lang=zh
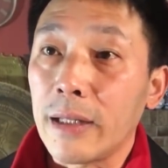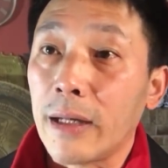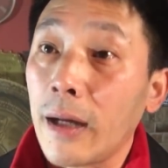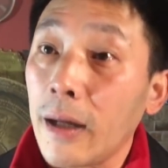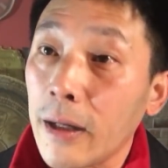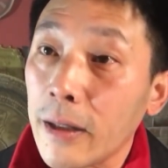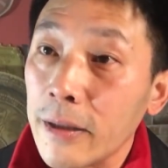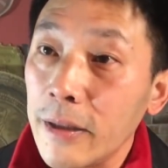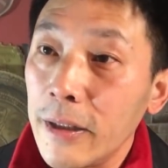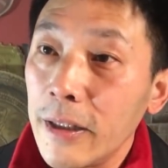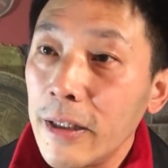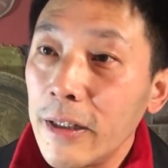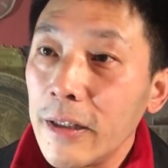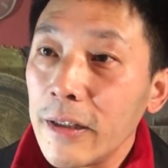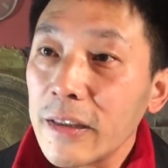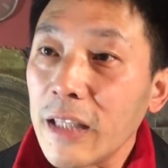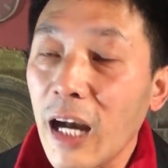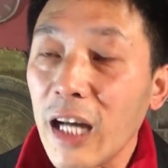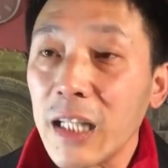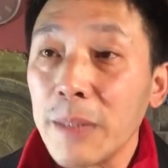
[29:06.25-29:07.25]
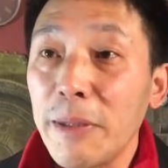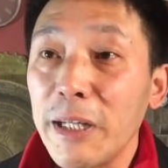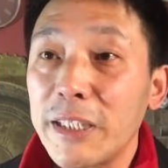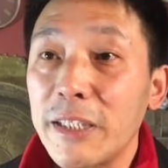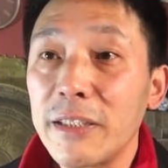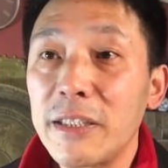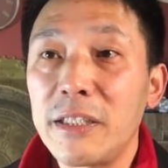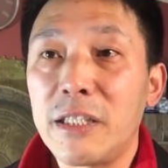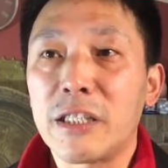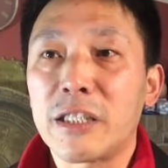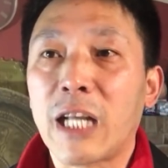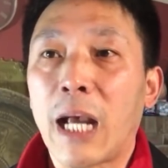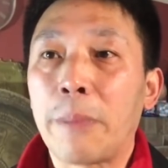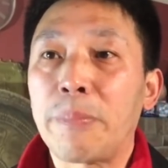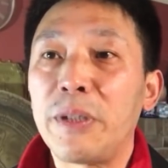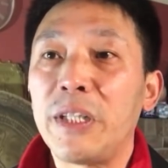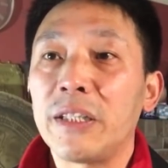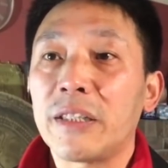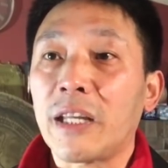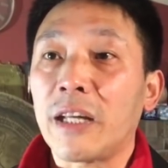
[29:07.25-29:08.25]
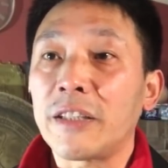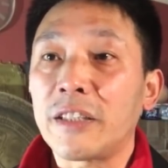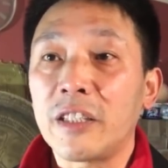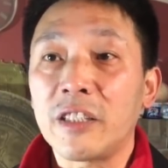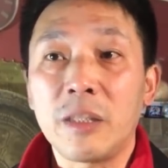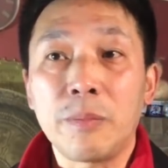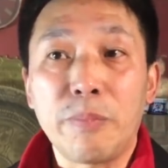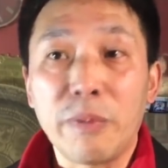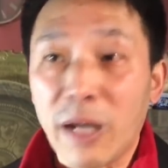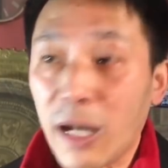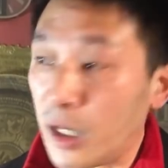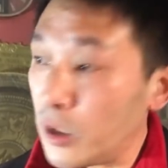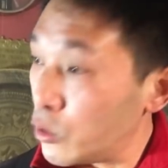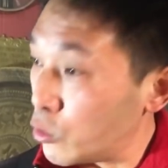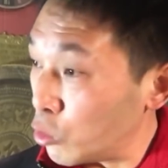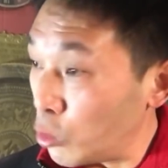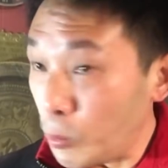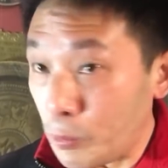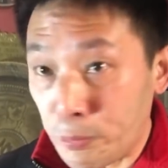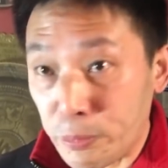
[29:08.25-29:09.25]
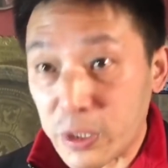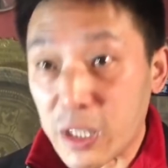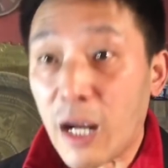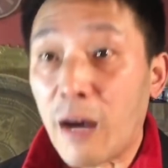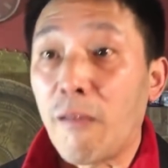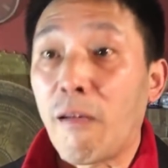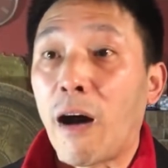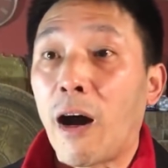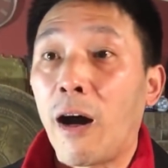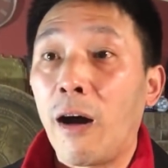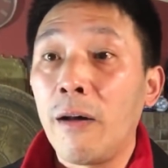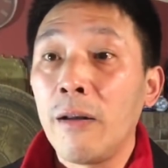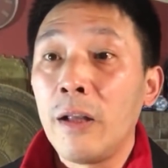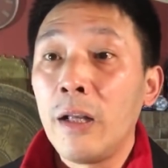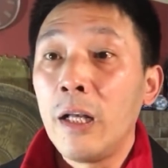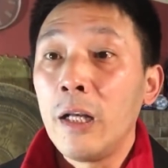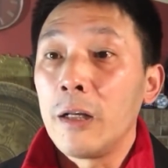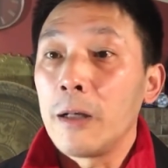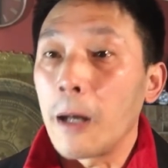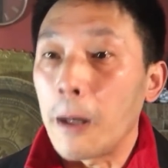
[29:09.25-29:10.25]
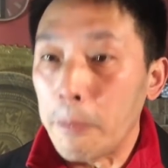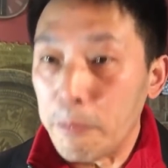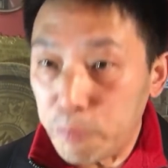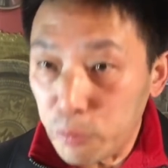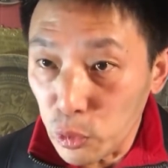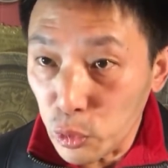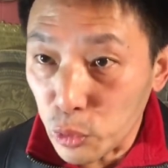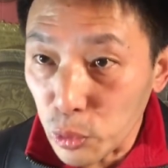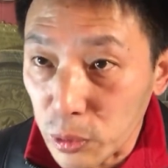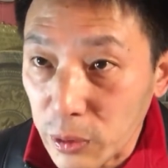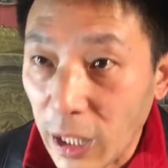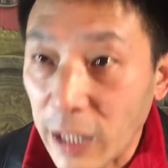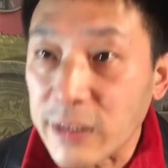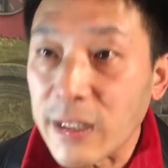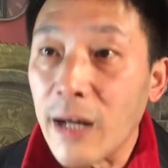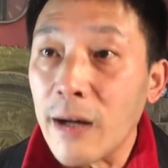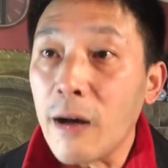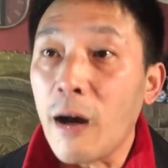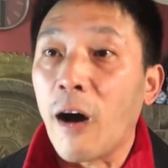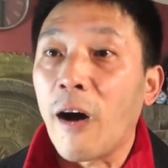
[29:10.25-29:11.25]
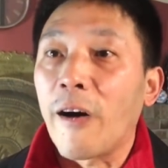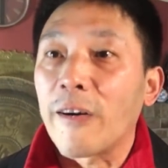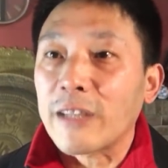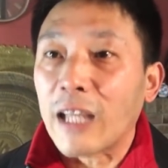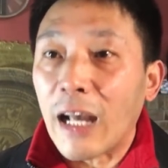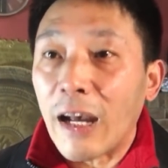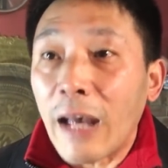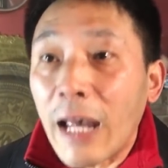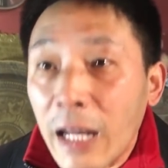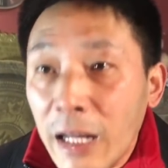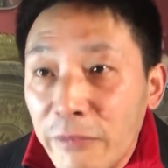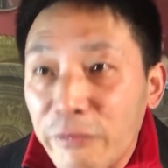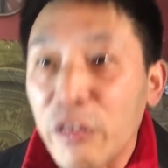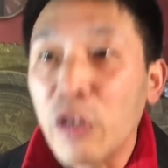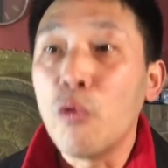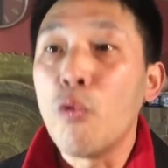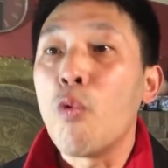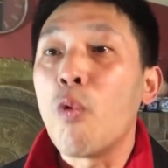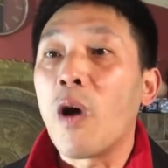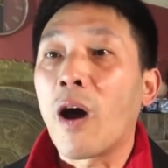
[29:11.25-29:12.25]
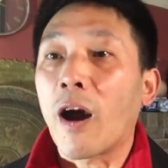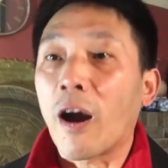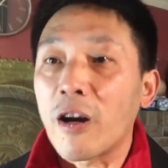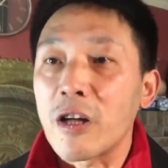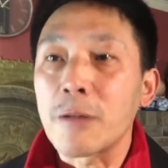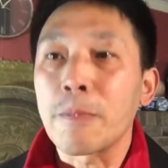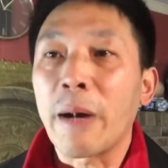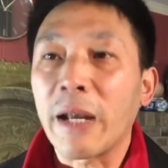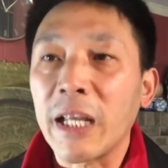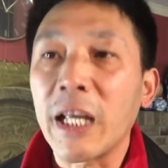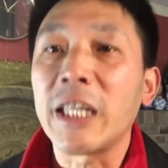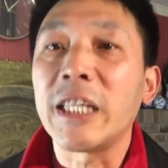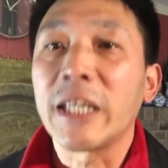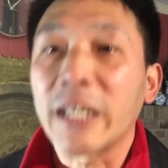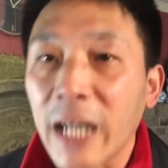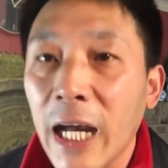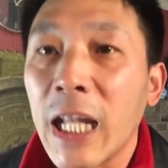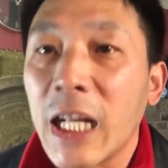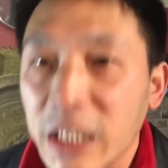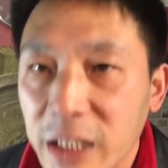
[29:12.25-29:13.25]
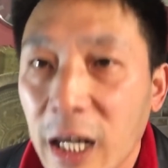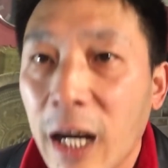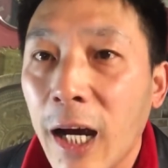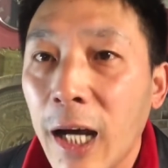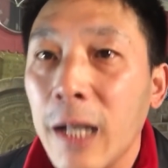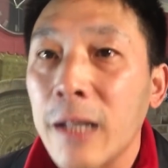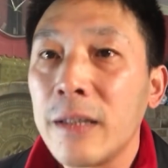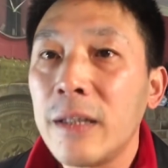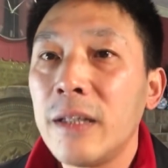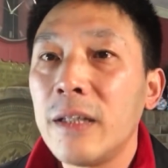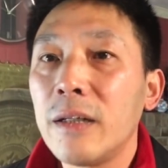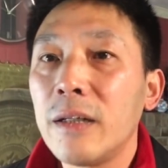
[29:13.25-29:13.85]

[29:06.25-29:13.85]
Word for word: 哎，他他妈自己是傻逼，他自己不看书不上网，呃，不读大参考，他还问我二十八年你干了啥？